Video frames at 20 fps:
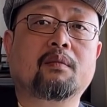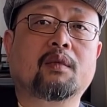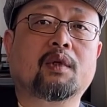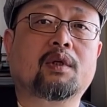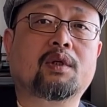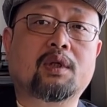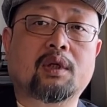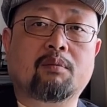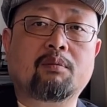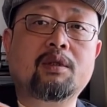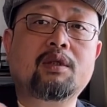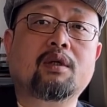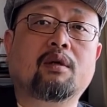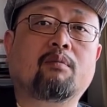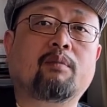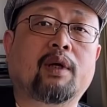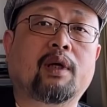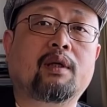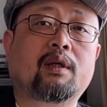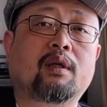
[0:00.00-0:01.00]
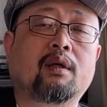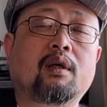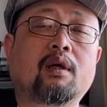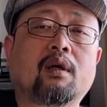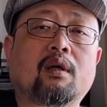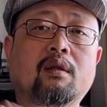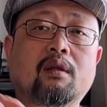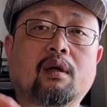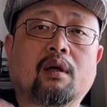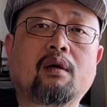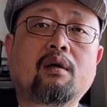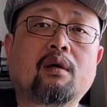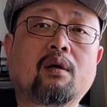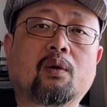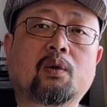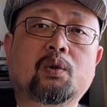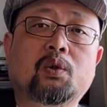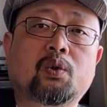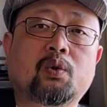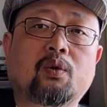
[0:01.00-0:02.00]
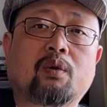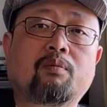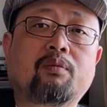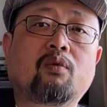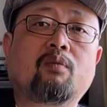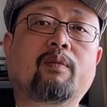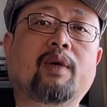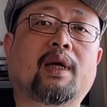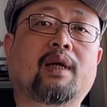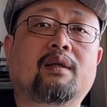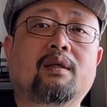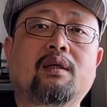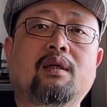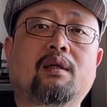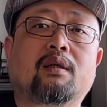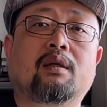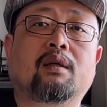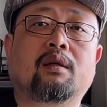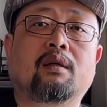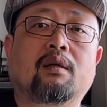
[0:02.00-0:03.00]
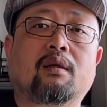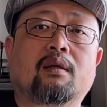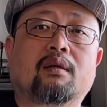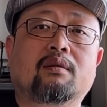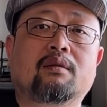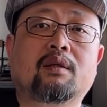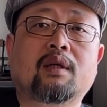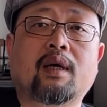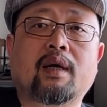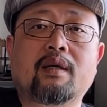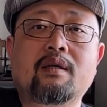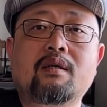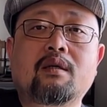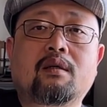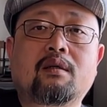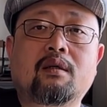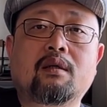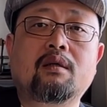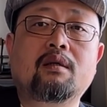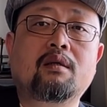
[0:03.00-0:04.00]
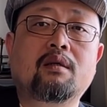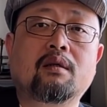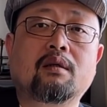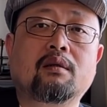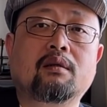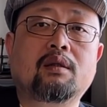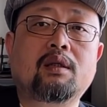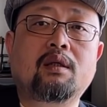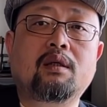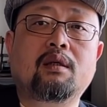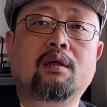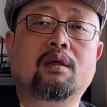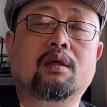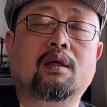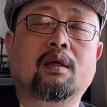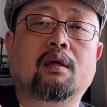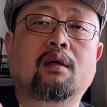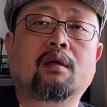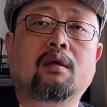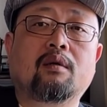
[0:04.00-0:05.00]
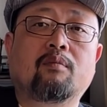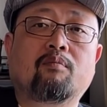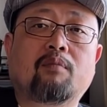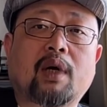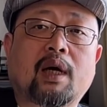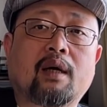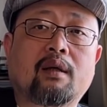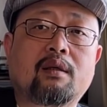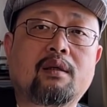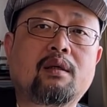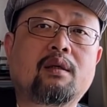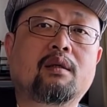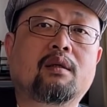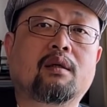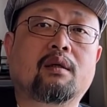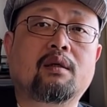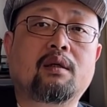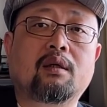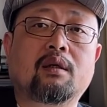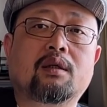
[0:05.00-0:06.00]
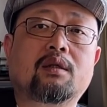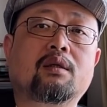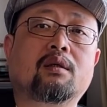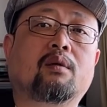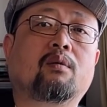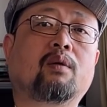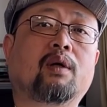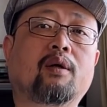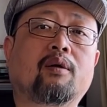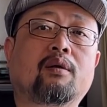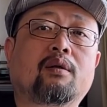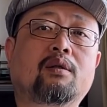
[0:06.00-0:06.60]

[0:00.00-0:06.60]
什么叫满意？能够说不满意的，才是真正意义上满意的一个社会。